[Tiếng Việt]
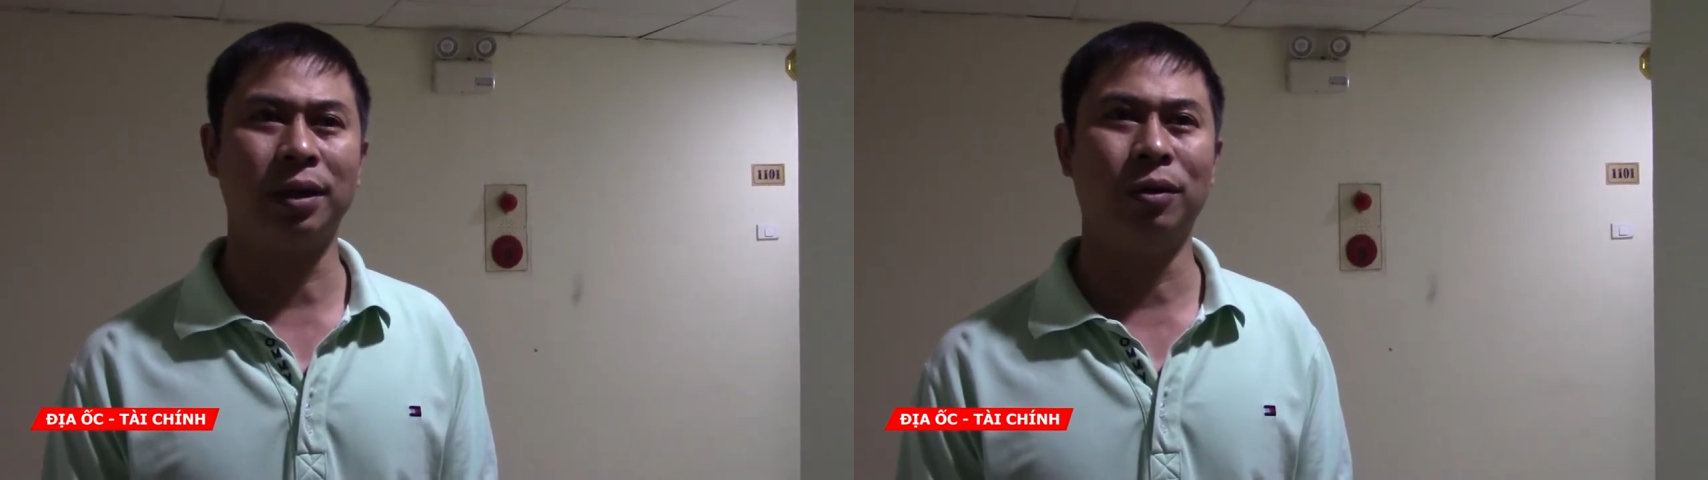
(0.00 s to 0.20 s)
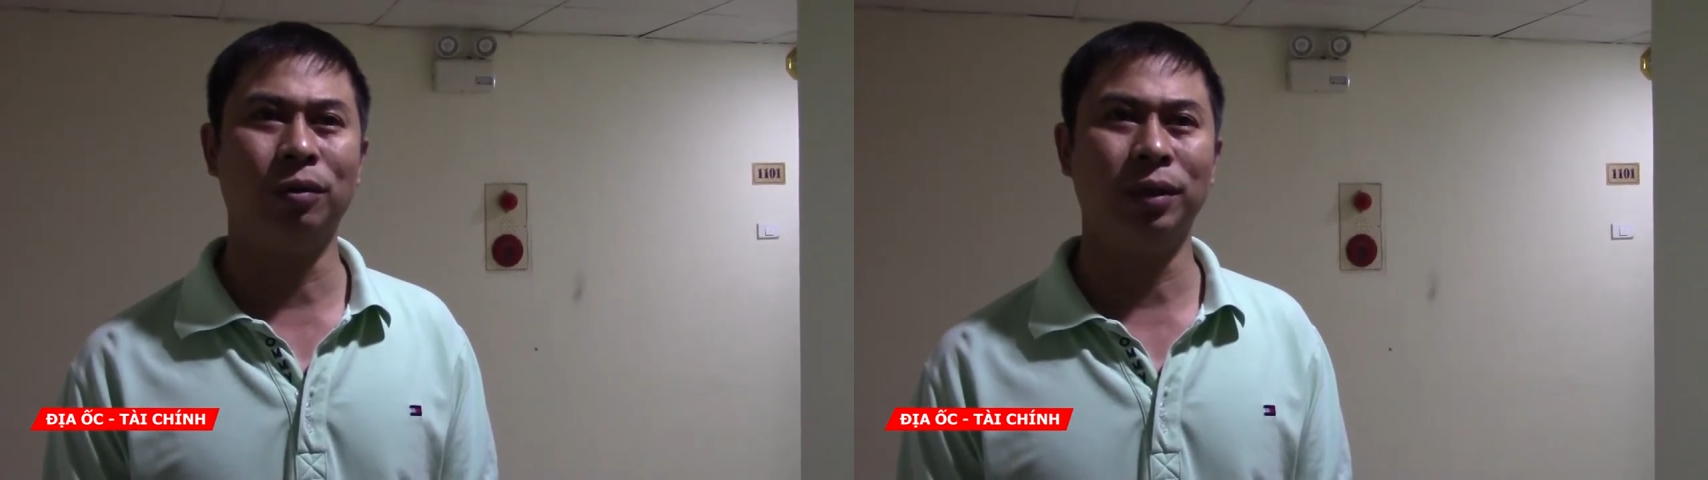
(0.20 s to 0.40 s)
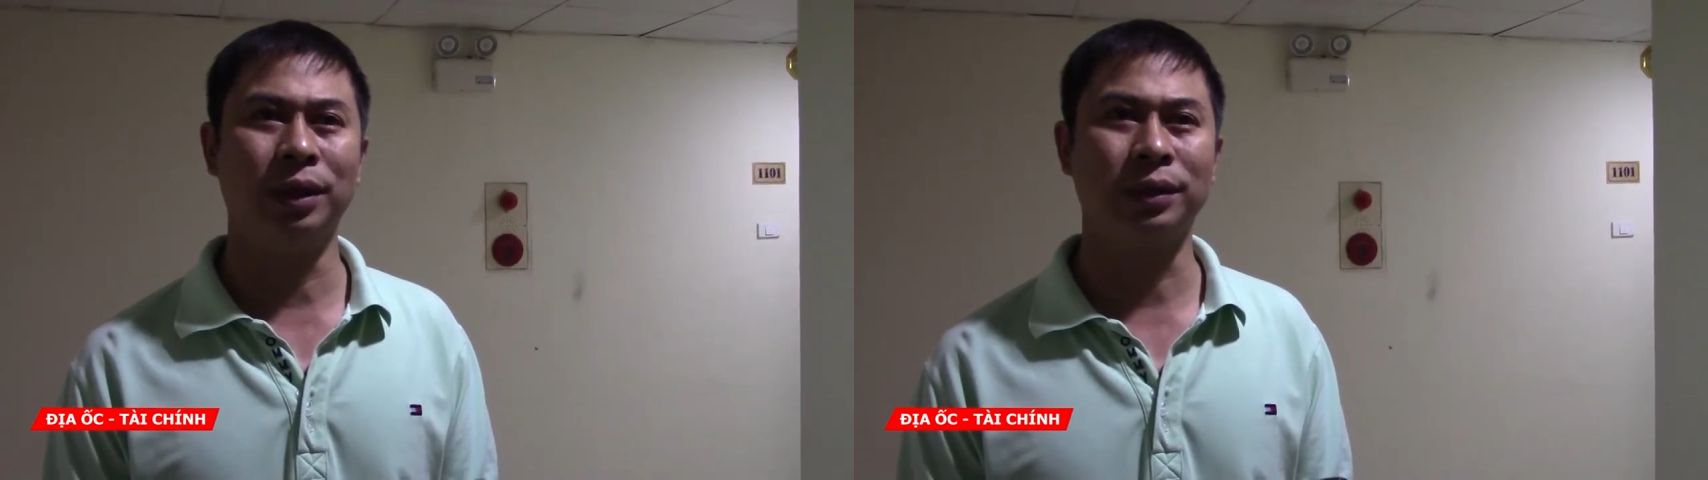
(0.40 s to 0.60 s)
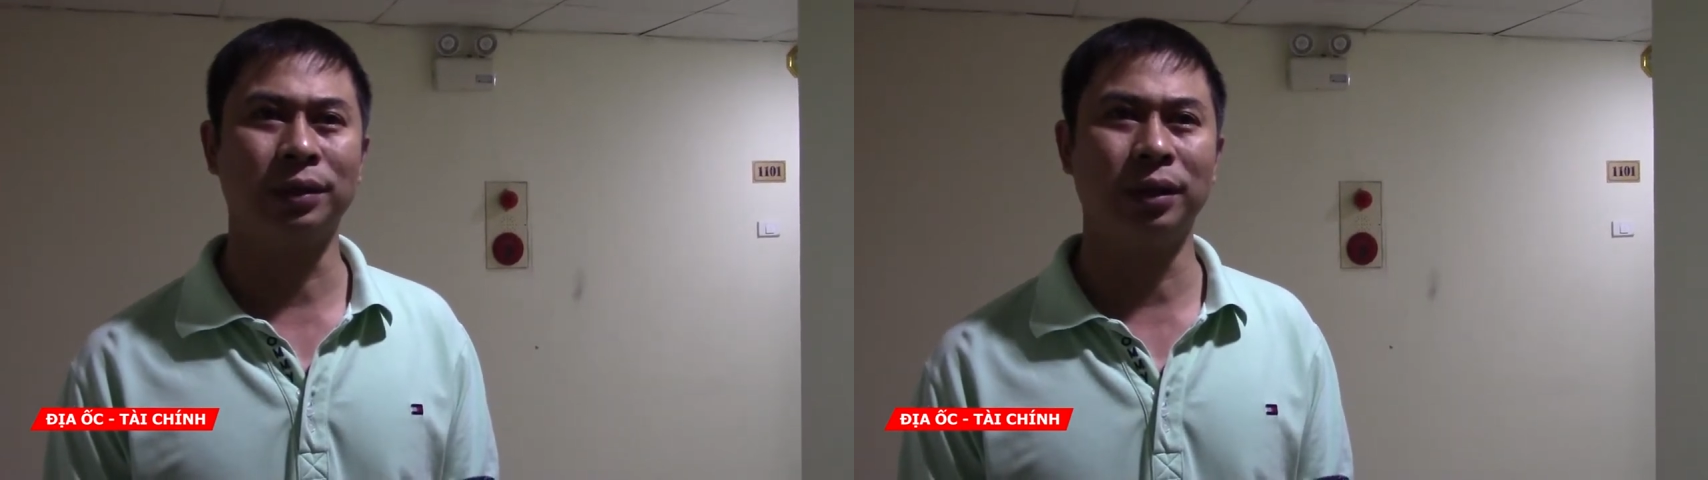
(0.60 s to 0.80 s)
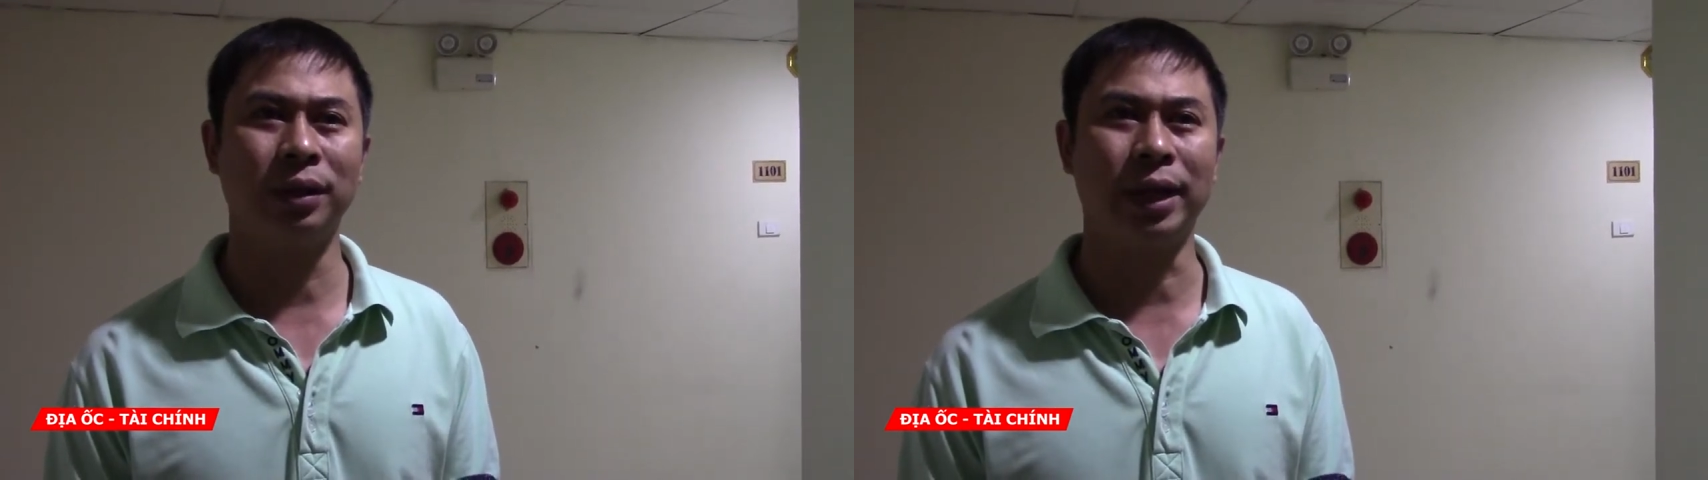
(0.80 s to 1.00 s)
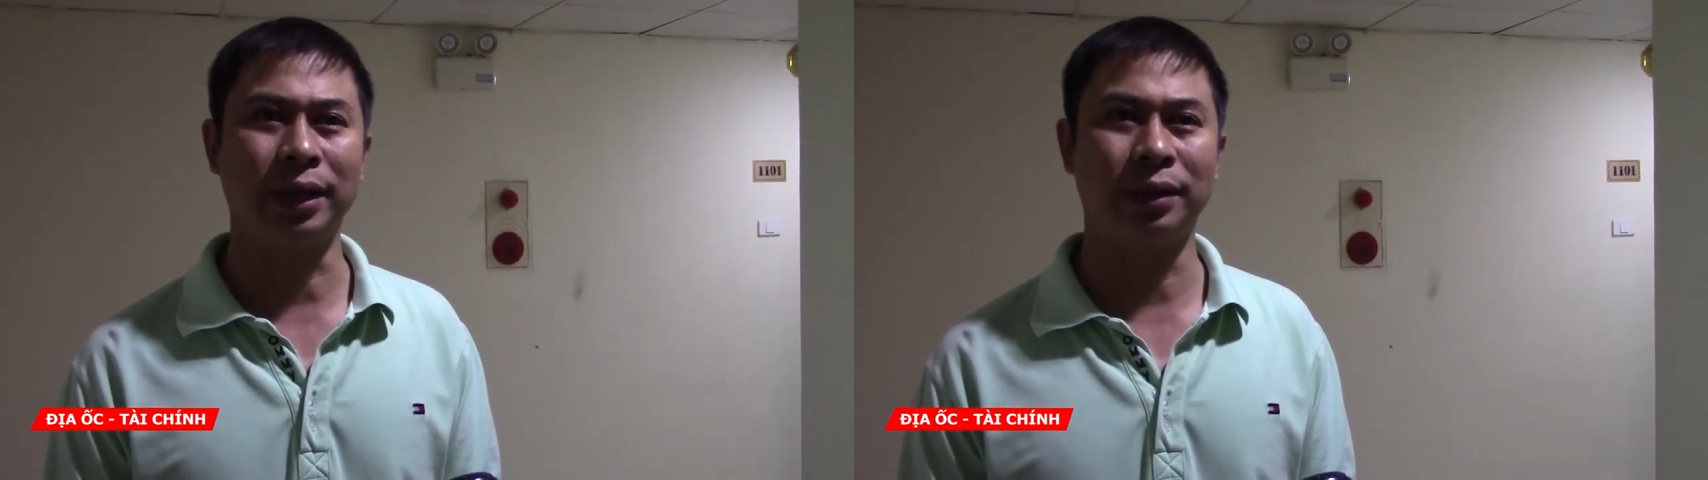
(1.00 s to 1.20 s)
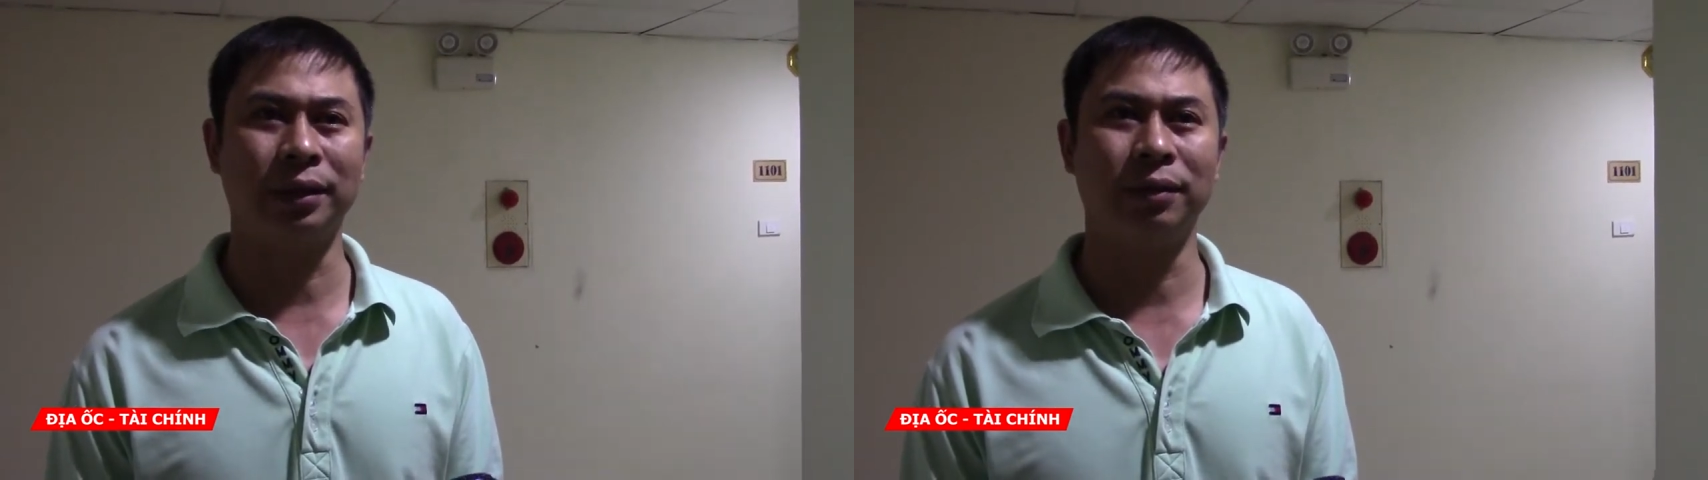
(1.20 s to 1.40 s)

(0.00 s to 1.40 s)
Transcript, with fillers: cấu mà giữa gạch